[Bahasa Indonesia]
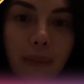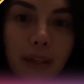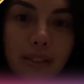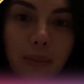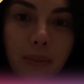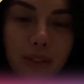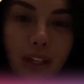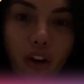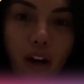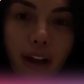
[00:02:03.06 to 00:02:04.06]
hanya beberapa
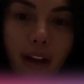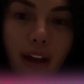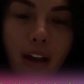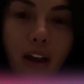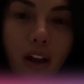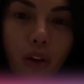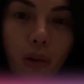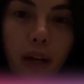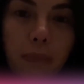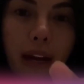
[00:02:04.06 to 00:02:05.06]
kali terlihat
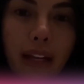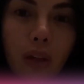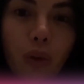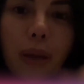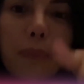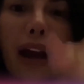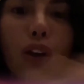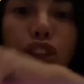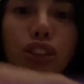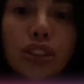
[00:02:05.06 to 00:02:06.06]
memakai produk
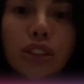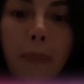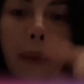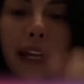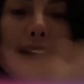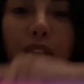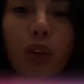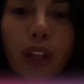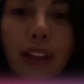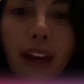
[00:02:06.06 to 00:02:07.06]
tersebut dalam live
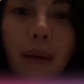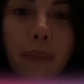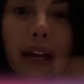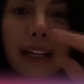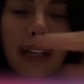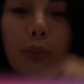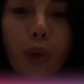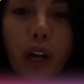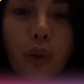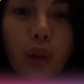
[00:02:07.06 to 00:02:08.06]
media
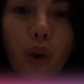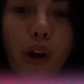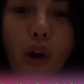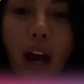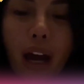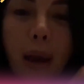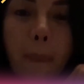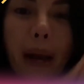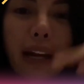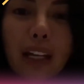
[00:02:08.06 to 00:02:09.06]
sosialnya.
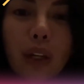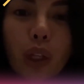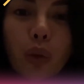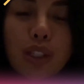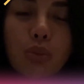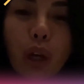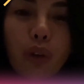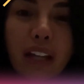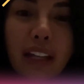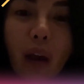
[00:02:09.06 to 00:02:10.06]
Dalam video
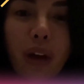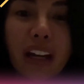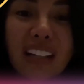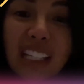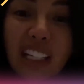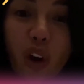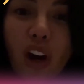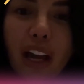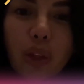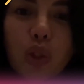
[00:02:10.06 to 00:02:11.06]
tersebut, Bunda Korla
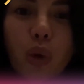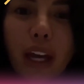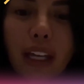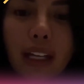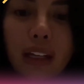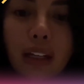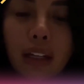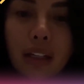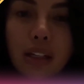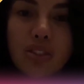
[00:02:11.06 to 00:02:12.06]
menjelaskan
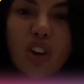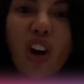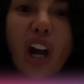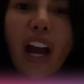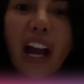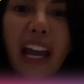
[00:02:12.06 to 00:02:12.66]
bahwa semuanya